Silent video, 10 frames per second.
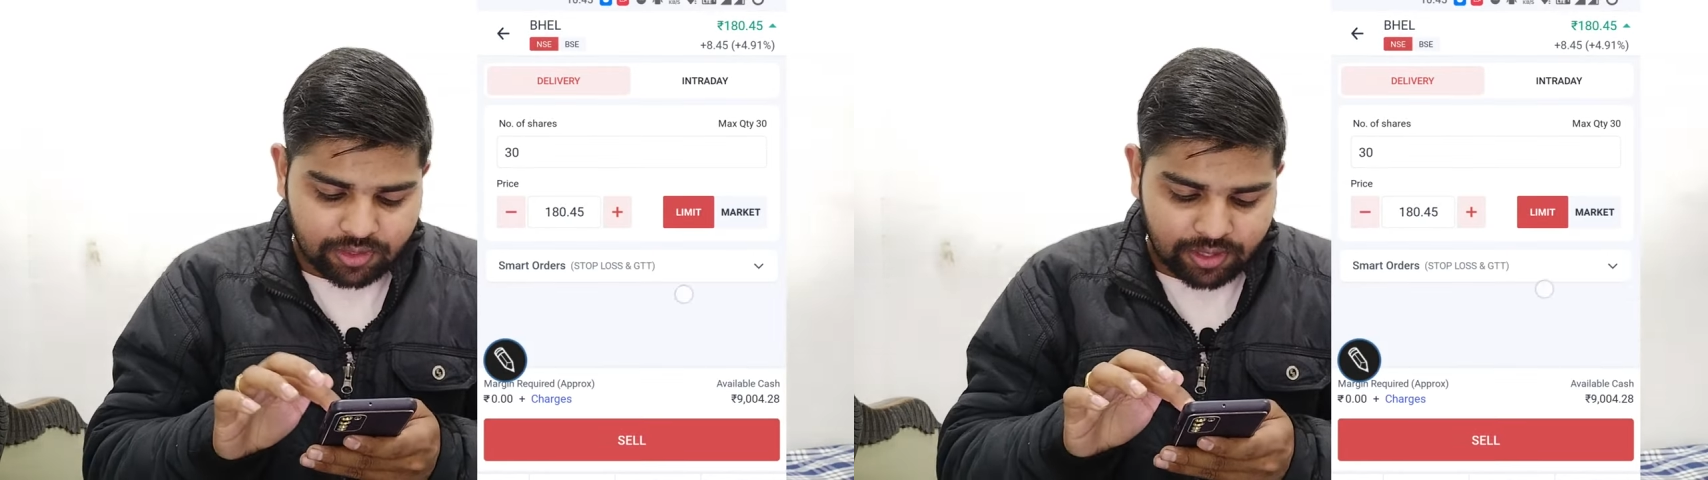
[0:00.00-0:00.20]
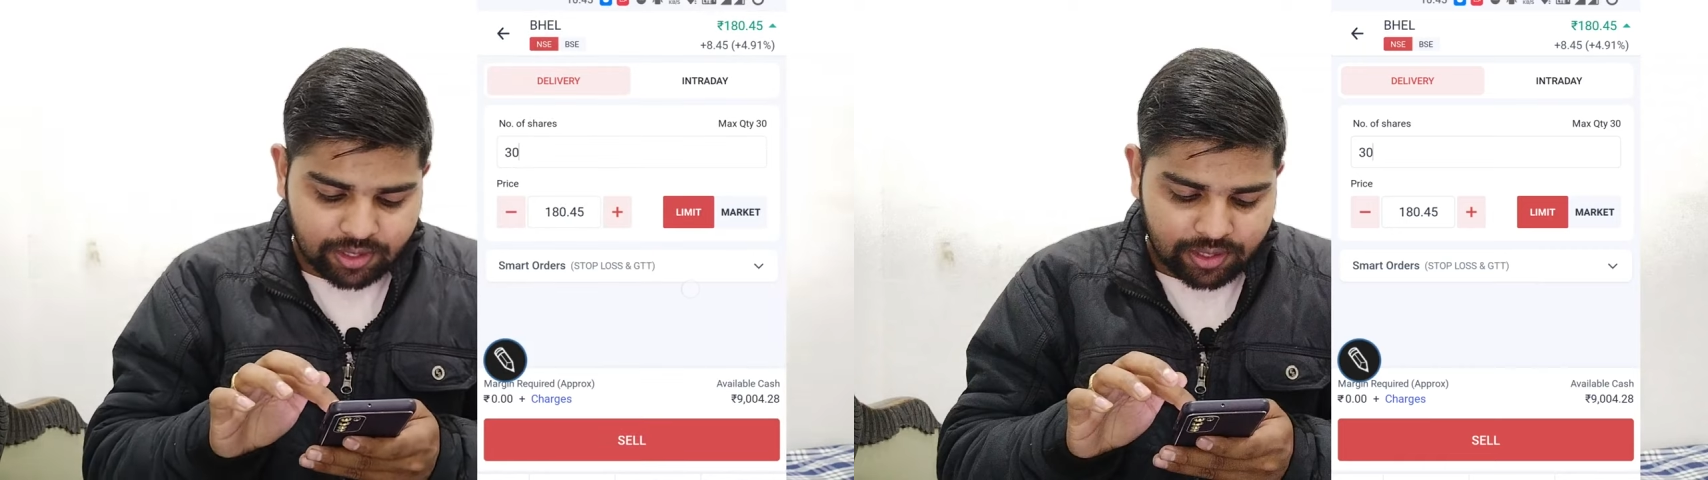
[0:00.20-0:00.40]

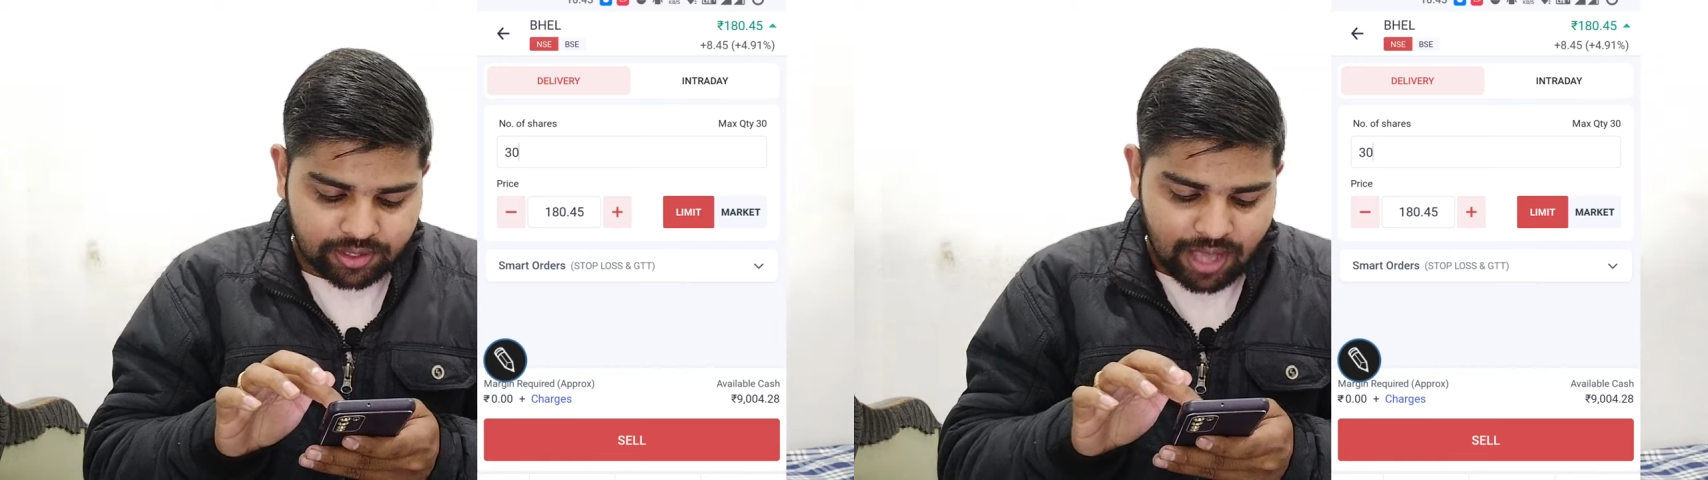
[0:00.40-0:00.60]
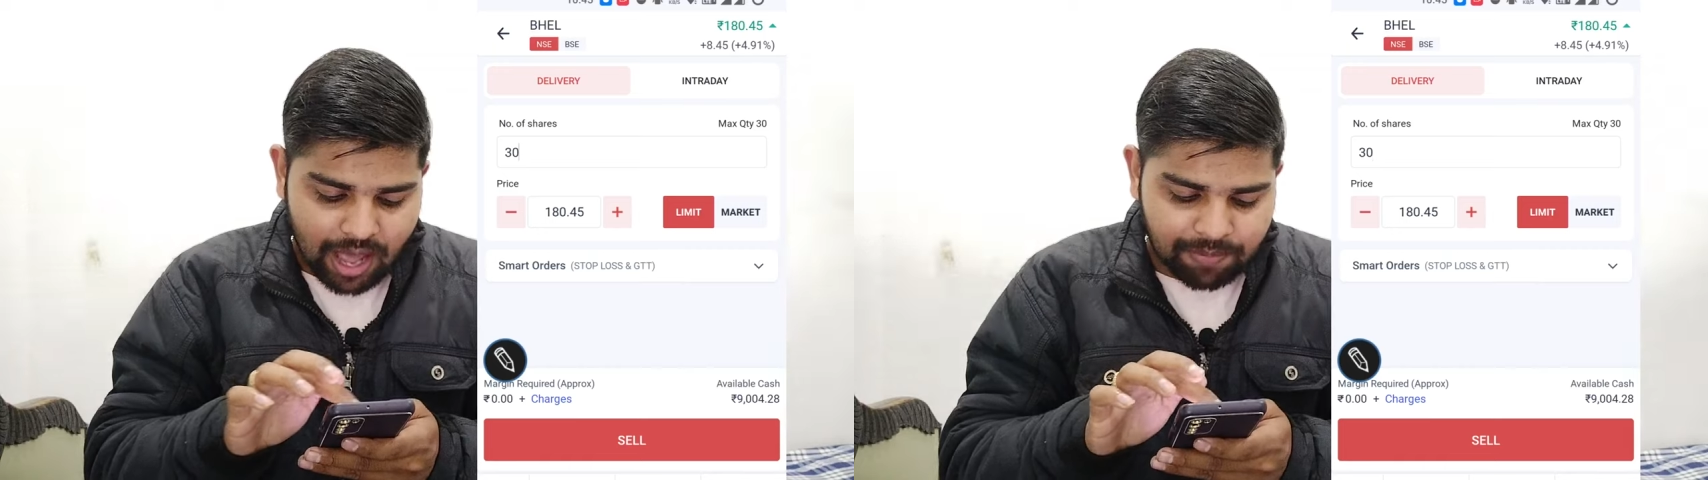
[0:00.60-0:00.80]
ठीक है
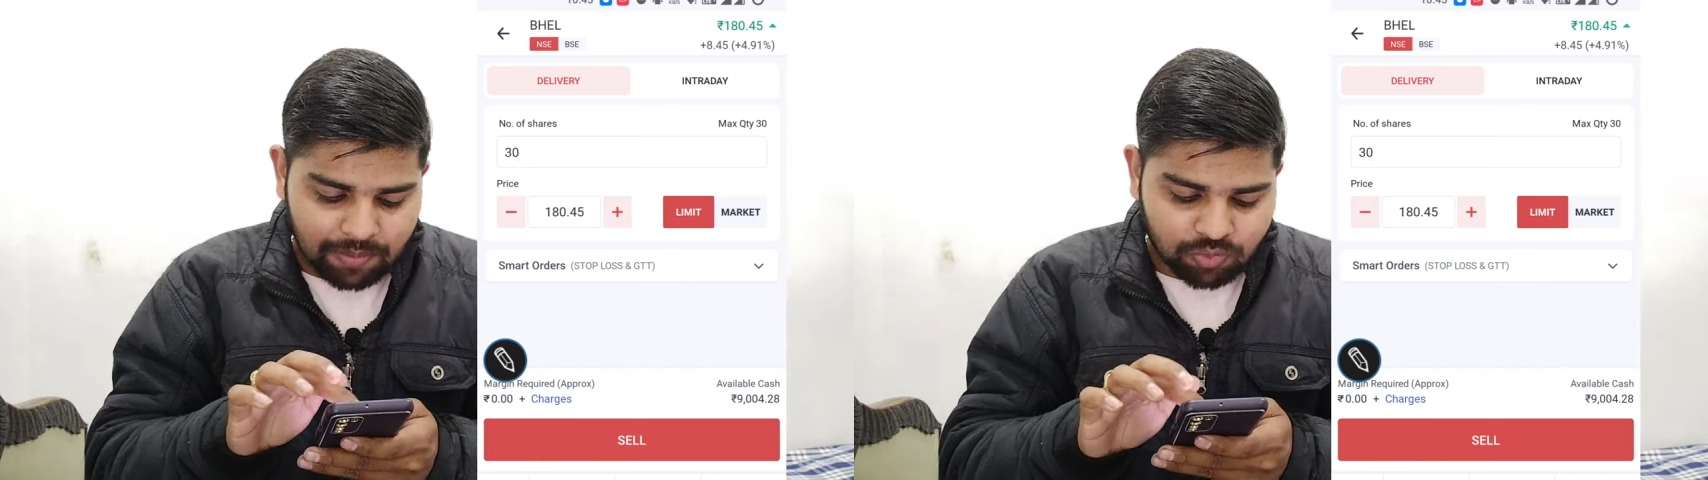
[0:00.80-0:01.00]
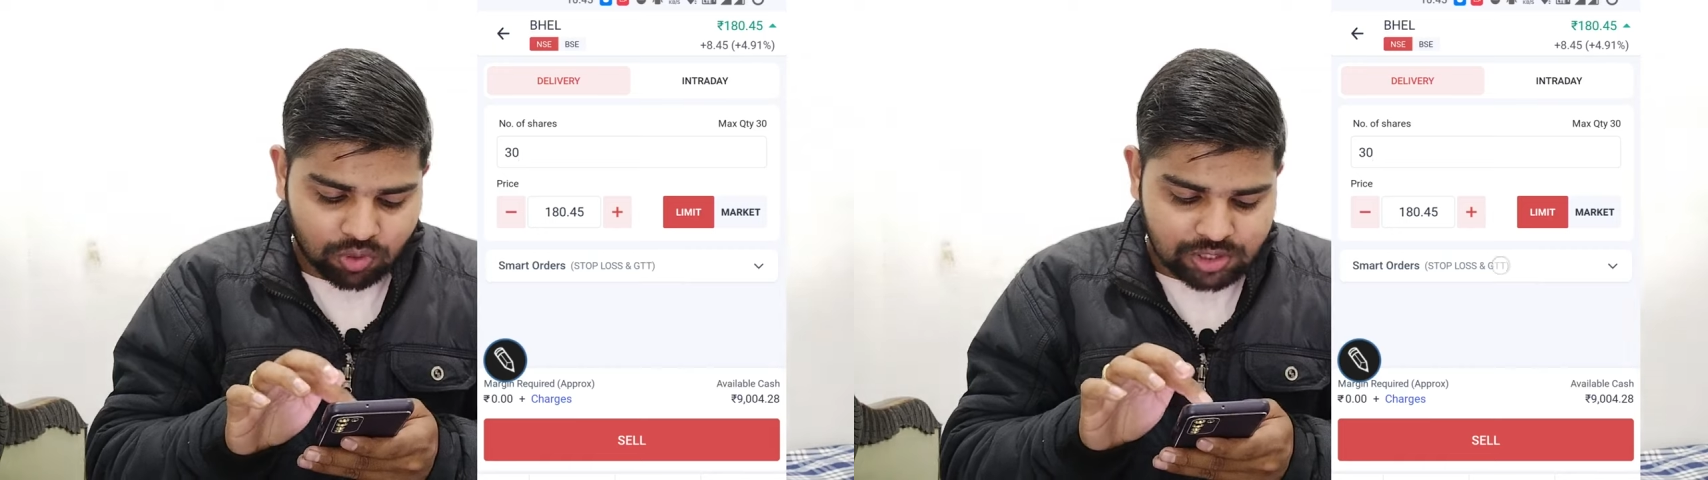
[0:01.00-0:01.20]
यहाँ पे
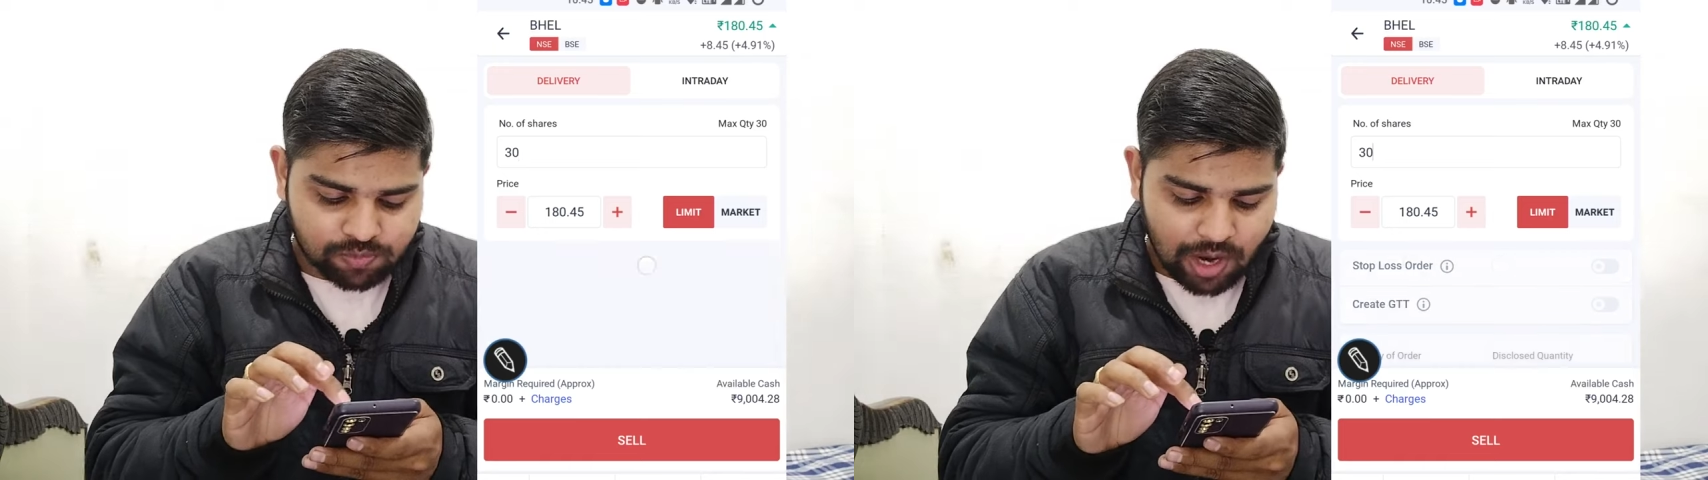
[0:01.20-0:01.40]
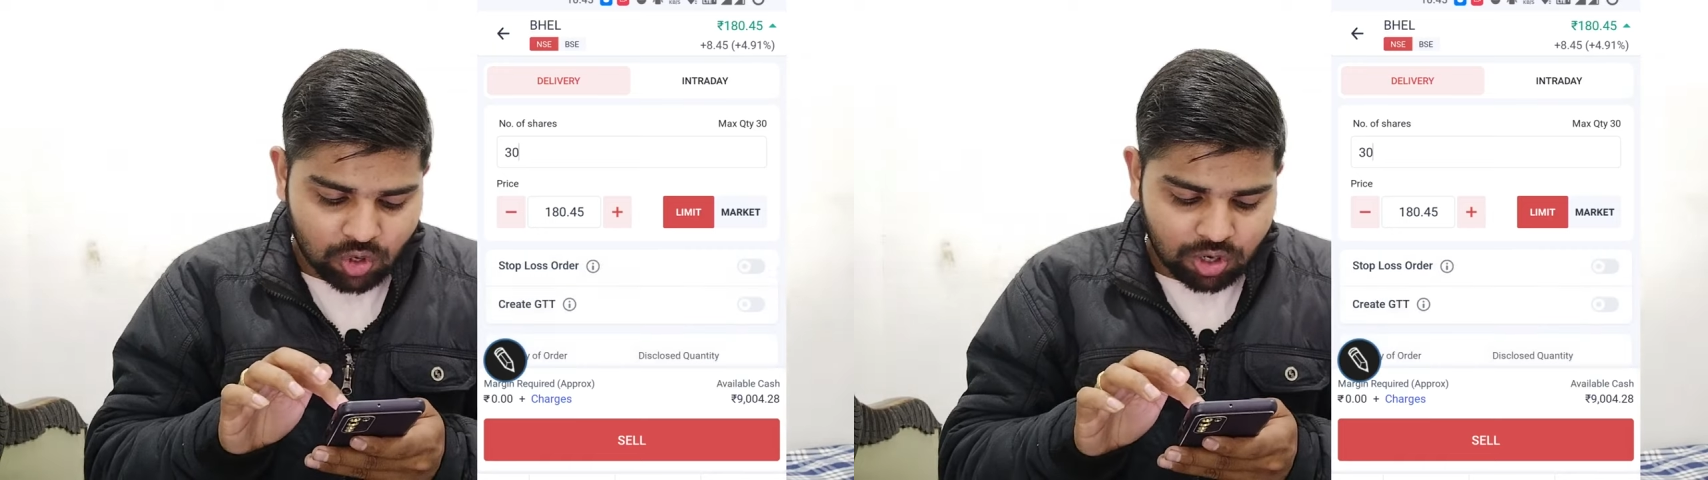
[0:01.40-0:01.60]
आप थोड़ा
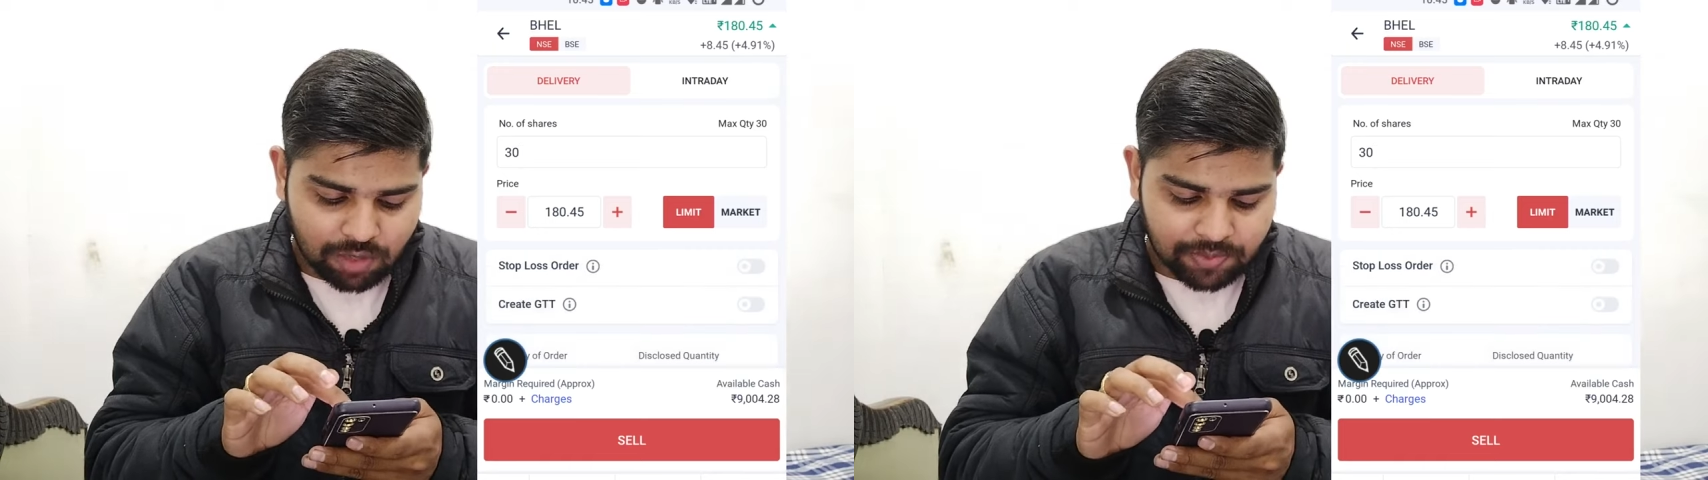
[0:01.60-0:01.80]
स्मार्ट ऑर्डर